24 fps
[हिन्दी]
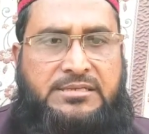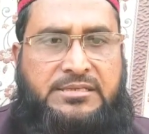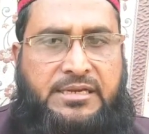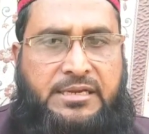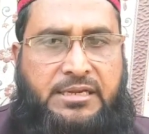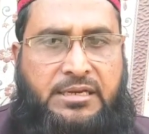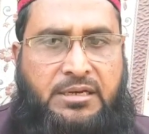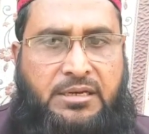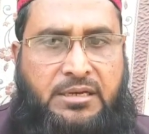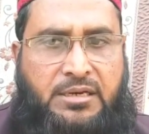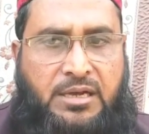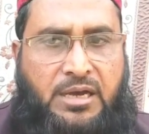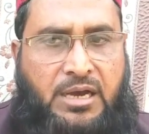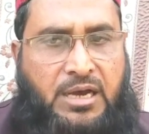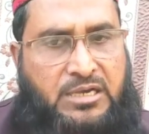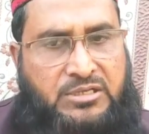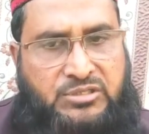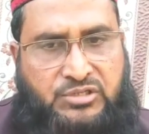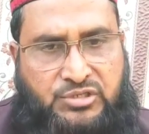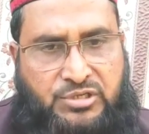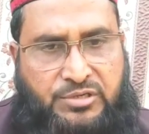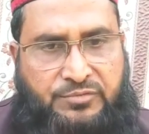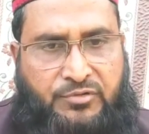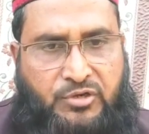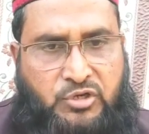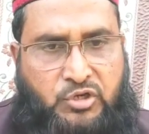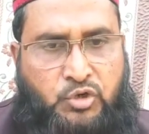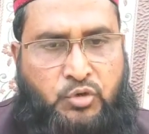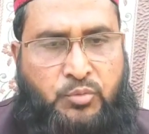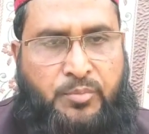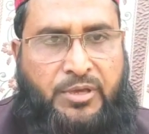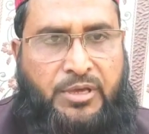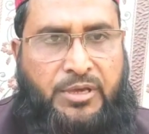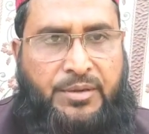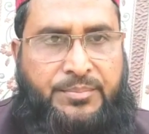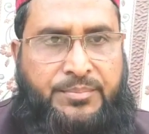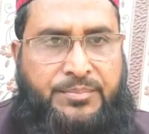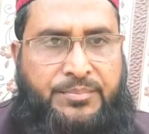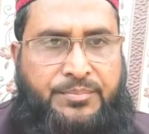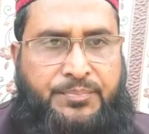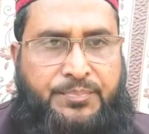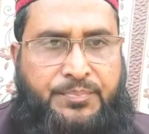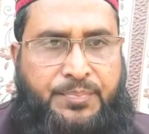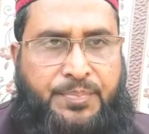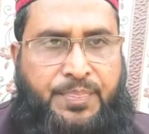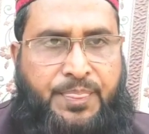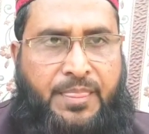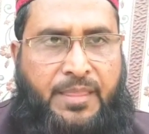नाजरीन आज की वीडियो में हम
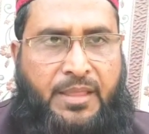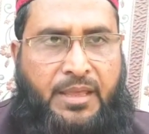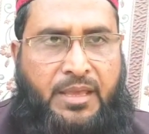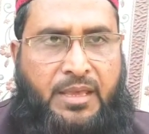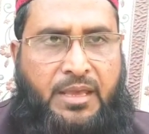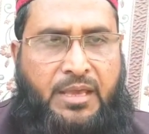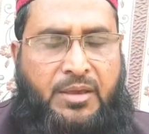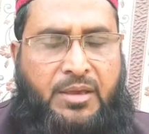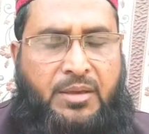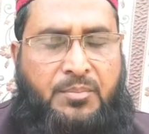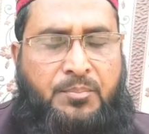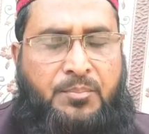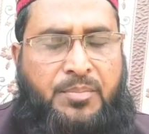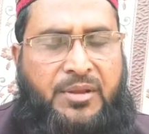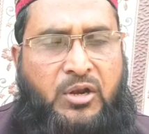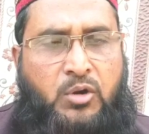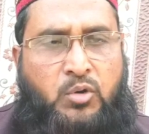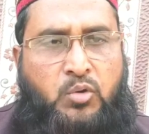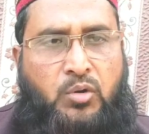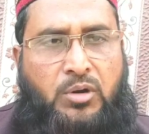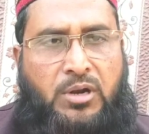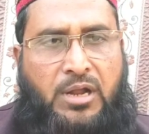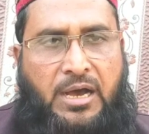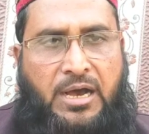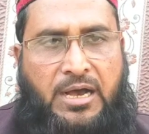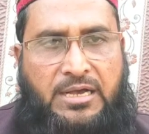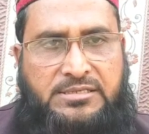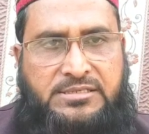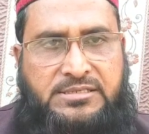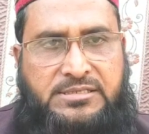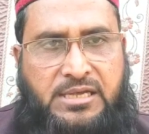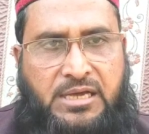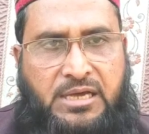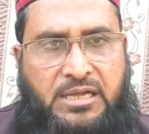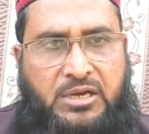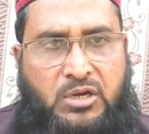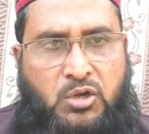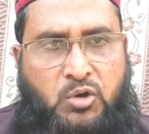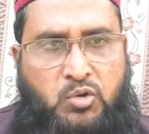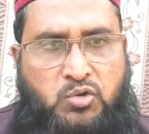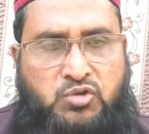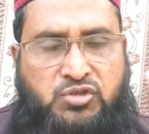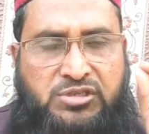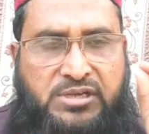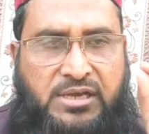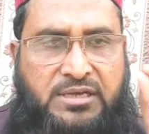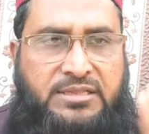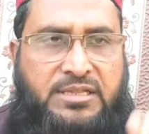एक बिल्कुल आसान
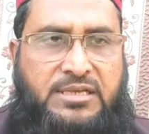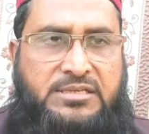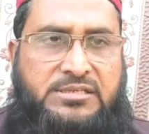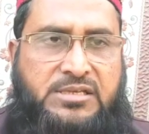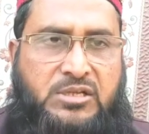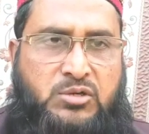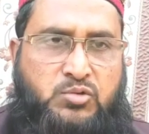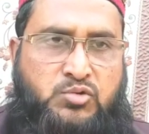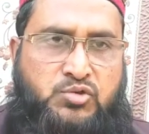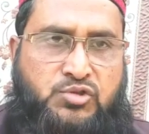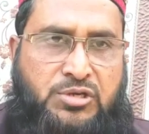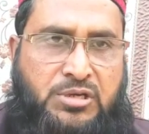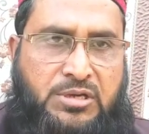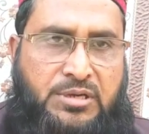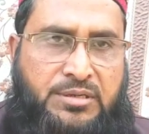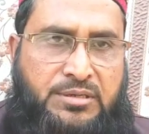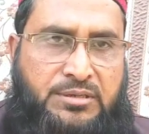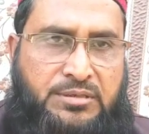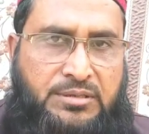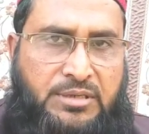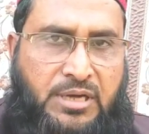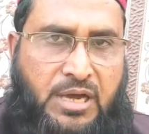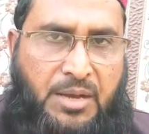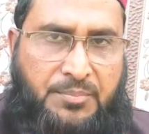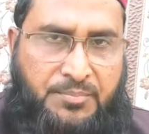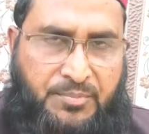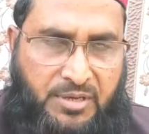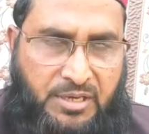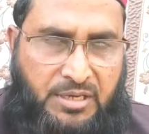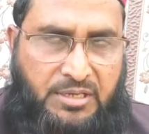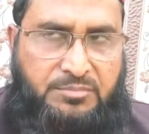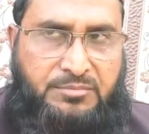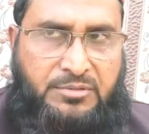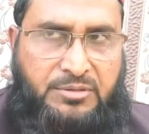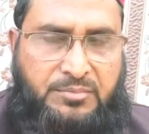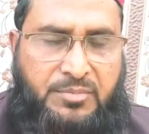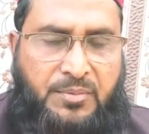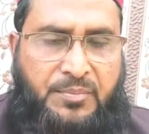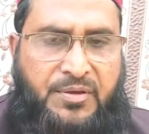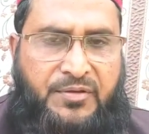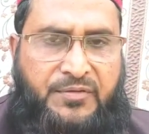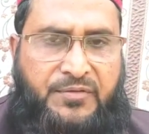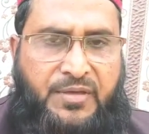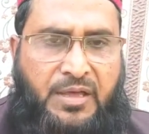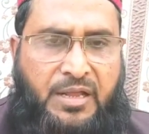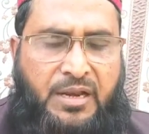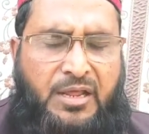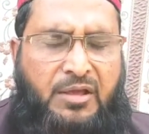और सादा सा नुस्खा आपकी खिदमत में
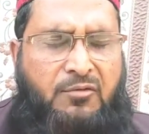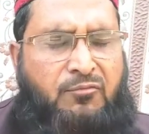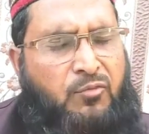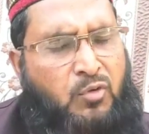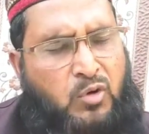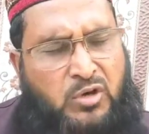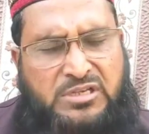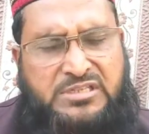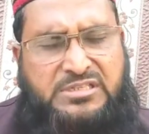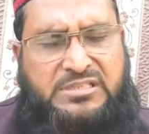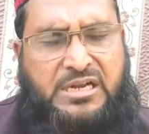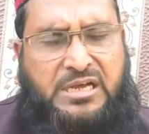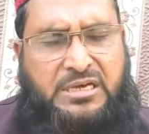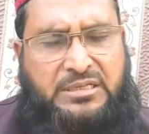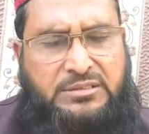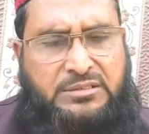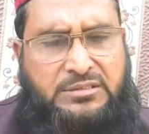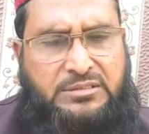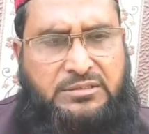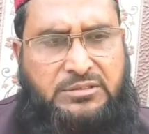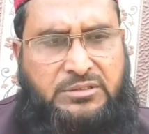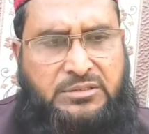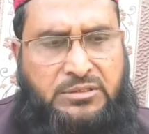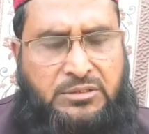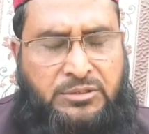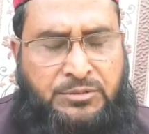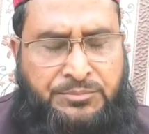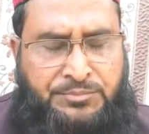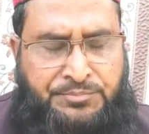पेश कर रहे हैं वो हजरात